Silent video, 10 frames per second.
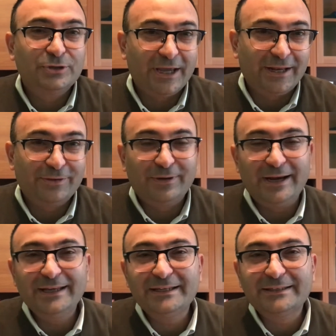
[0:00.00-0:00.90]
Certo,
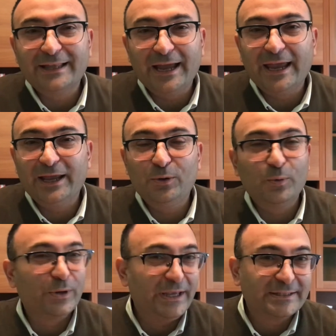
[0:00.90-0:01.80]
la lista è
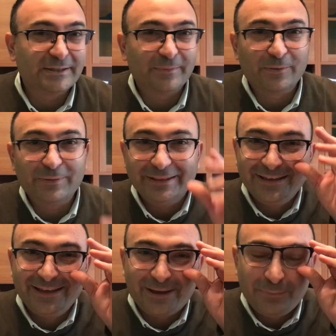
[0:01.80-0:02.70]
lunghissima,
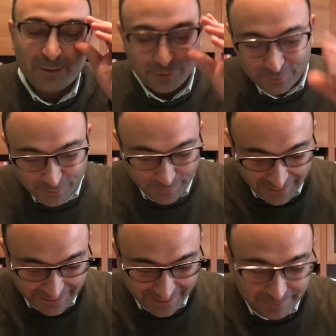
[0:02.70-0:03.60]
quindi abbiamo dovuto
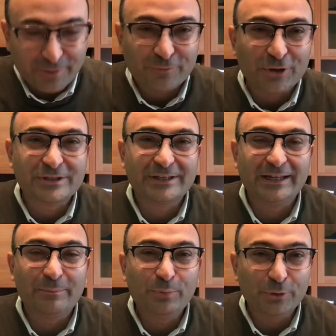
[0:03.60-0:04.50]
prendere per forza
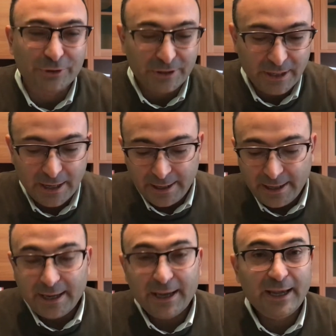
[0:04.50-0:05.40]
degli appunti.
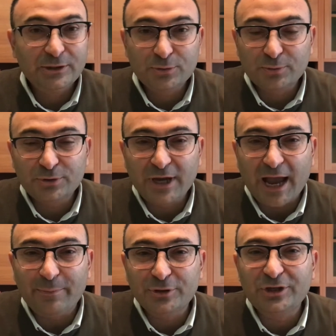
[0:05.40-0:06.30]
Prego. E ci
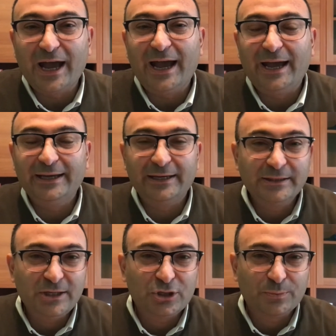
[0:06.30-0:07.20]
scusiamo già in
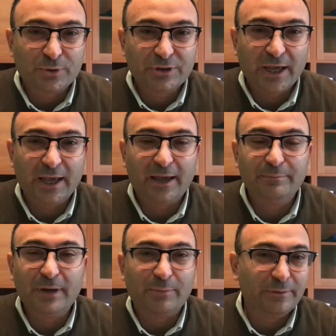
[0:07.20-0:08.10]
anticipo se
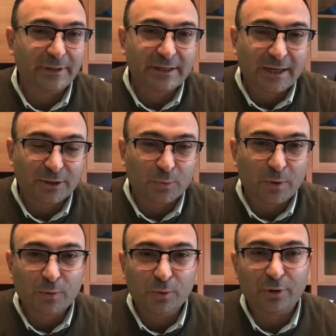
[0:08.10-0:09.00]
abbiamo dimenticato
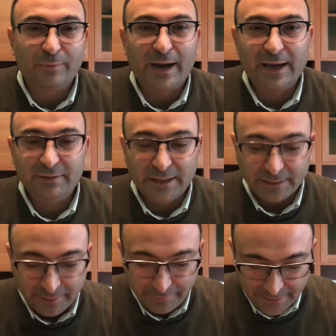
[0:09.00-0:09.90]
qualcuno, ma
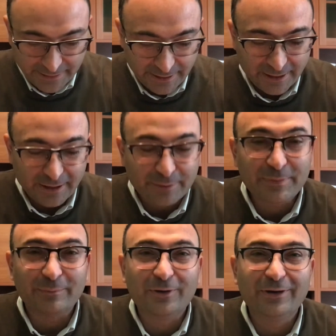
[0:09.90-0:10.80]
evidentemente
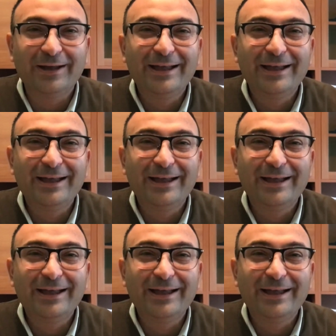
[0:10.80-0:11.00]
abbiamo